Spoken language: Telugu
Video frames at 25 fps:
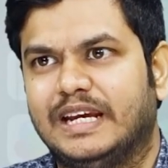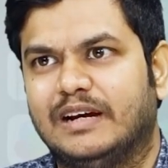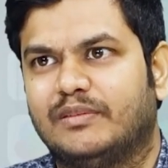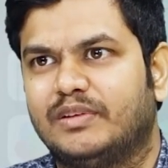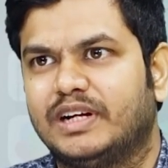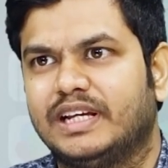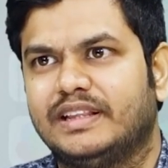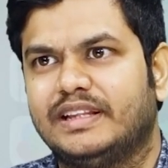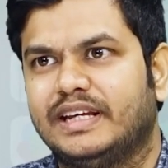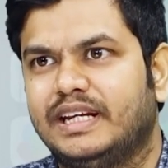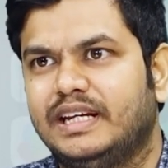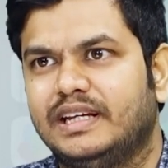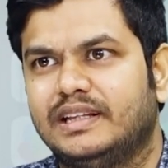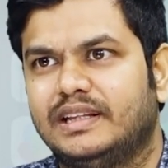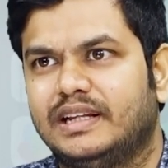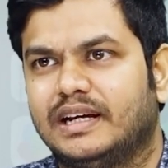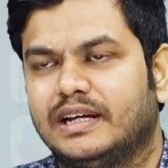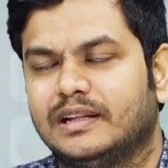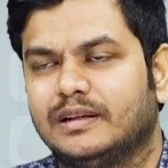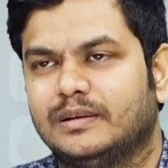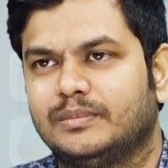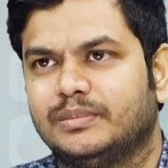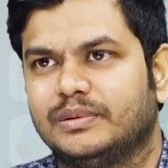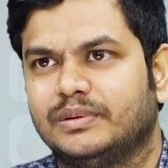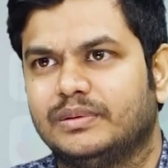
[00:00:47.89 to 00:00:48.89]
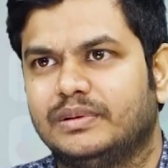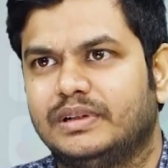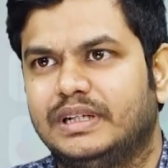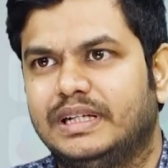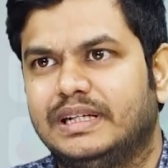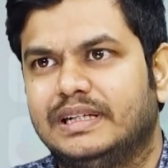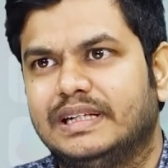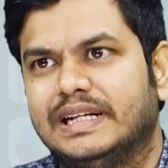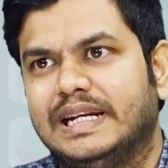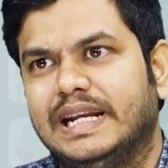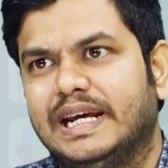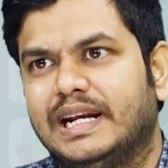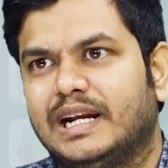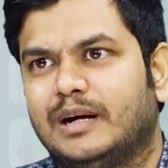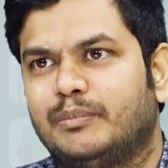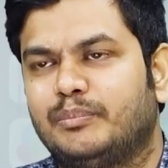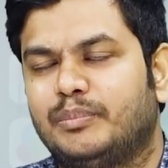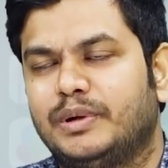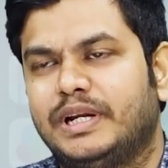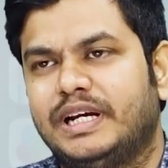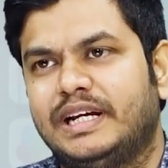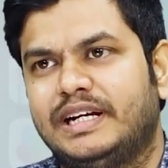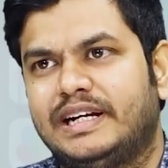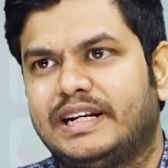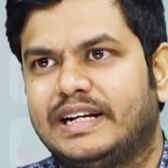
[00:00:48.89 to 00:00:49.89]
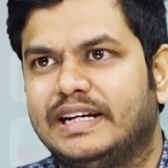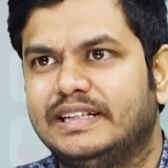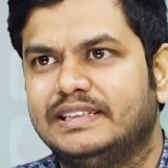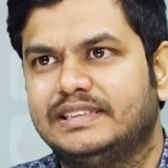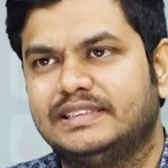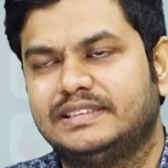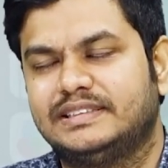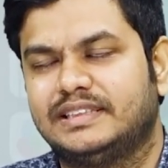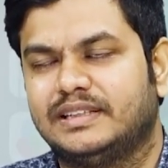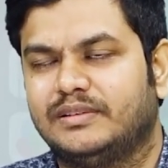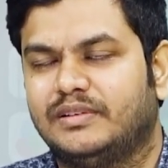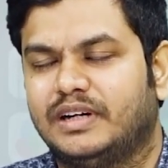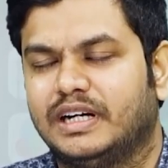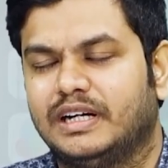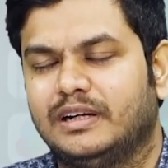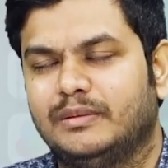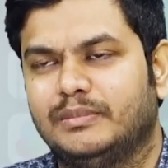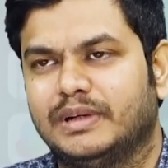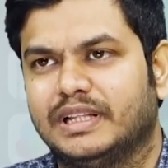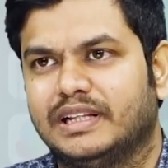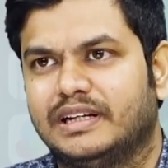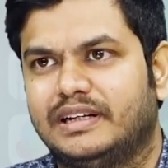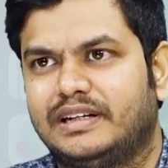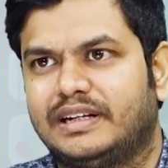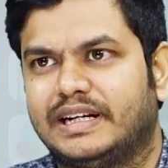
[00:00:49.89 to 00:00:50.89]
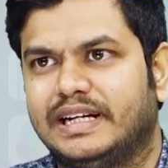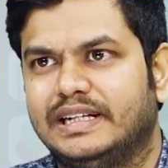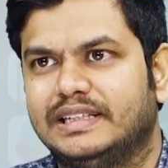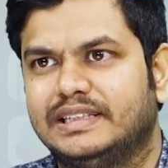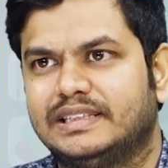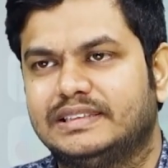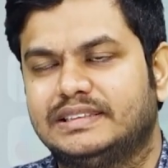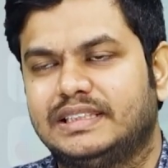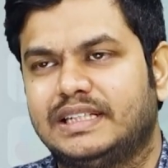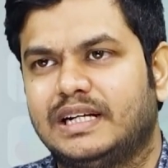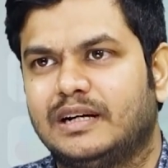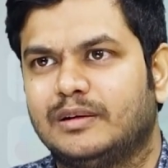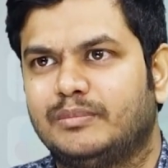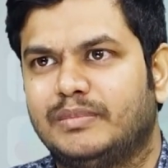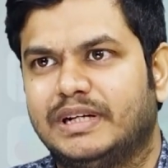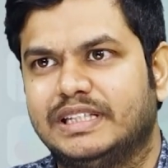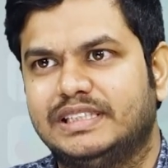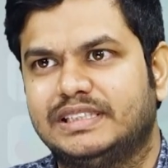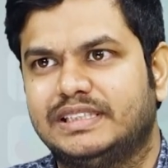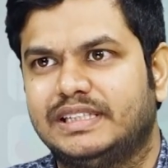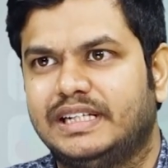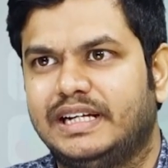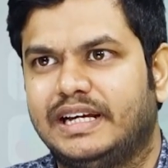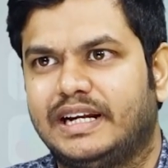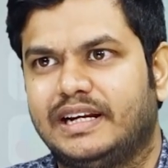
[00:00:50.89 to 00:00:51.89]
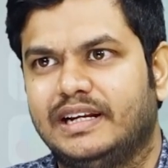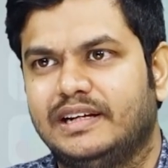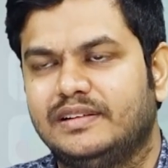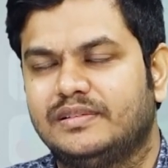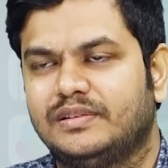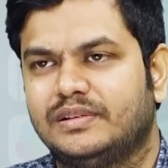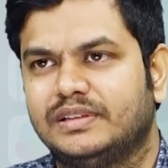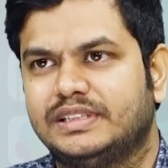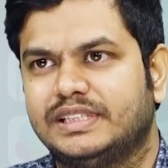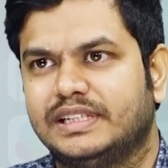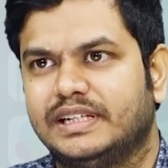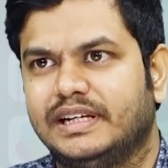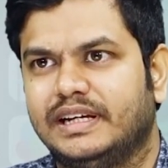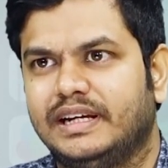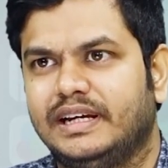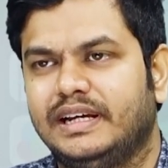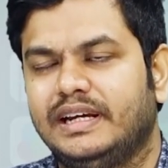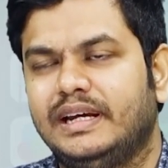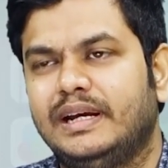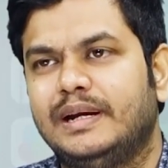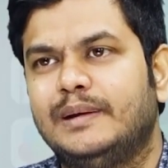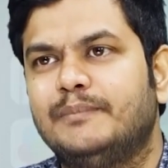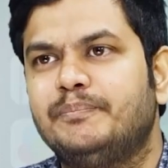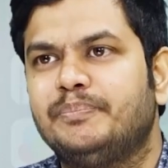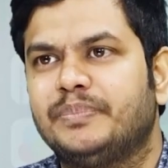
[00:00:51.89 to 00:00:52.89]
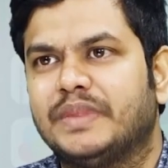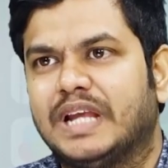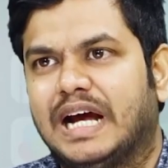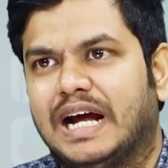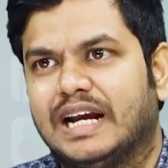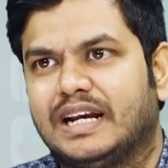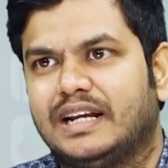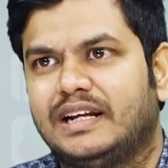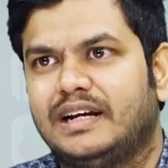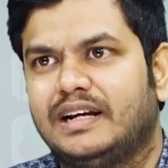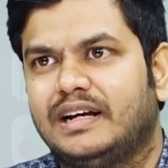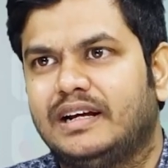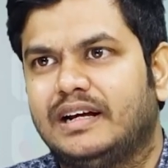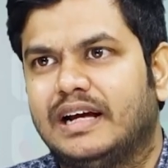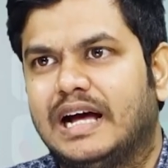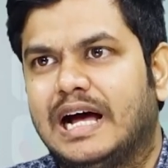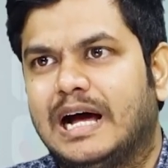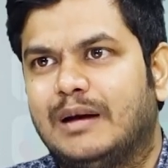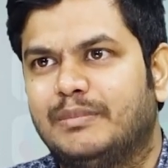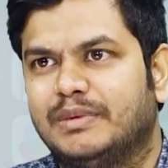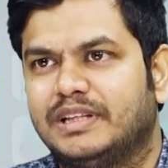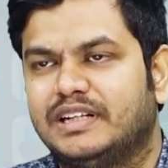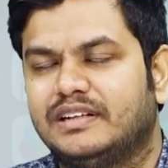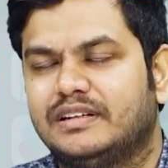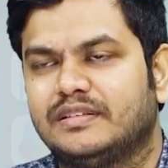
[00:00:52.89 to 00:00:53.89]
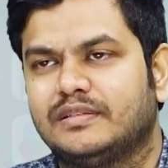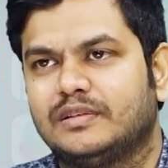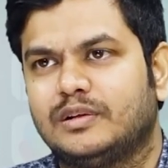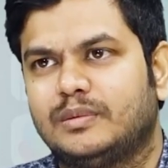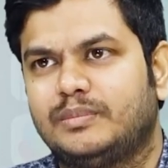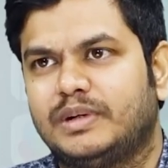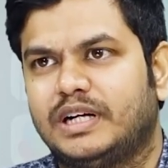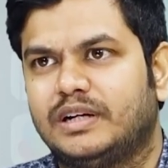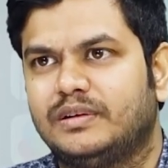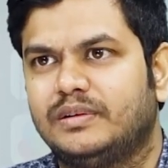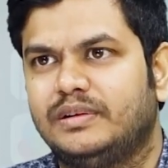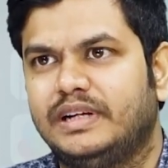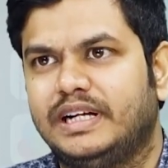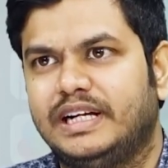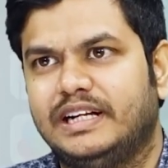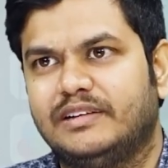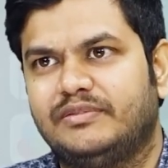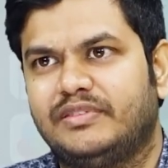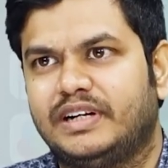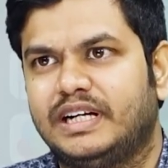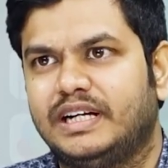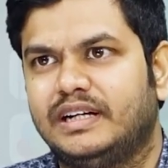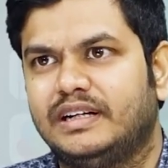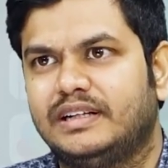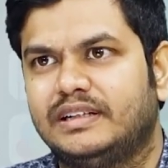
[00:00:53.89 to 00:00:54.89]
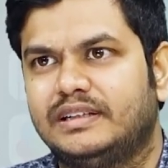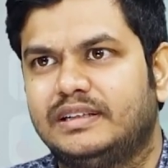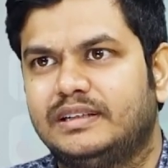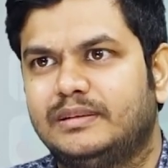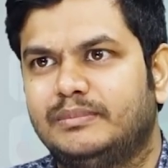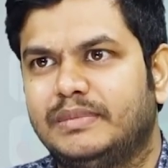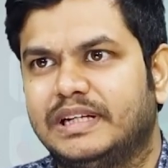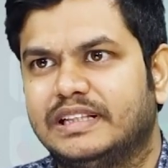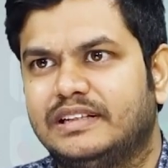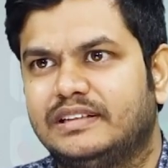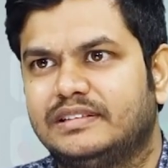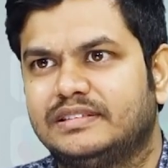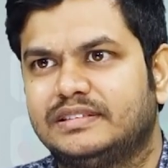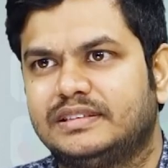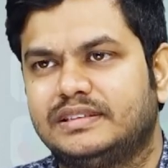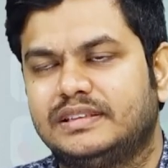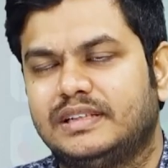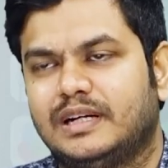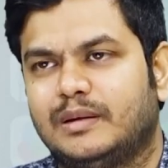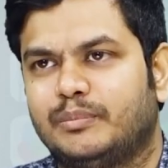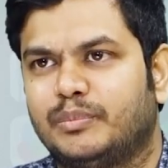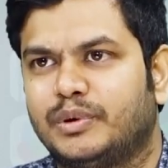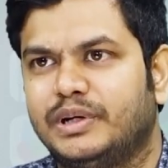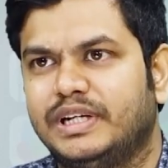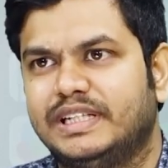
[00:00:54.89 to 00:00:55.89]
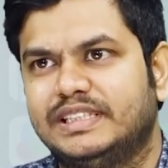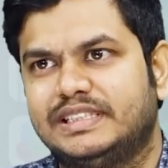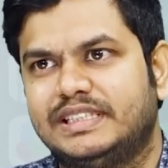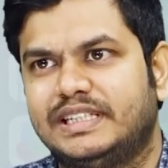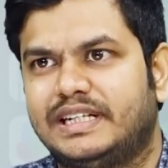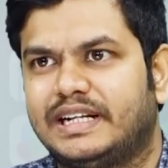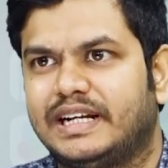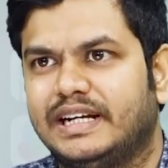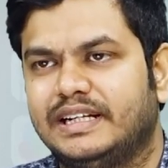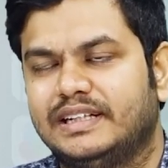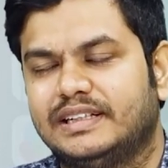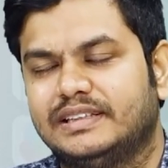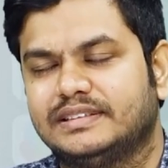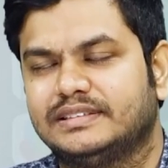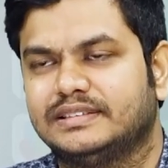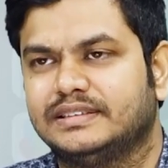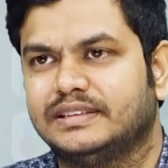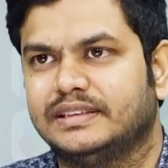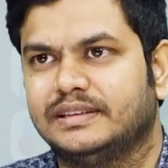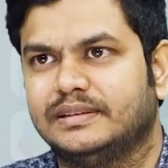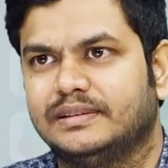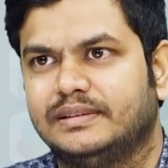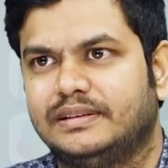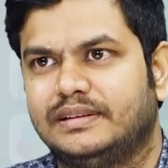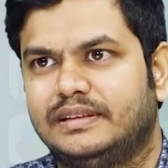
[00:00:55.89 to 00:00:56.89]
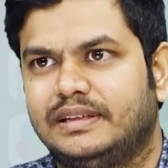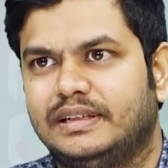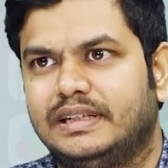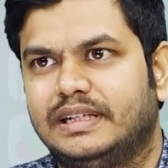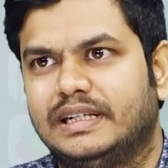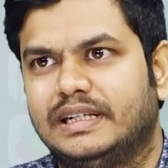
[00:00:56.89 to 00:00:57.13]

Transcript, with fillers: ఎవరికి తెలియదు దాదాపు నేను అప్పుడే ట్రై చేసా వాటి మీద ట్రై చేస్తే నాకు మంచి ఎర్నింగ్స్ వచ్చినాయి అట్లా ఆ మెథడ్స్తో పాటు నేను డిఫరెంట్ మెథడ్స్ అప్పటి నుంచి ట్రై చేస్తున్నాను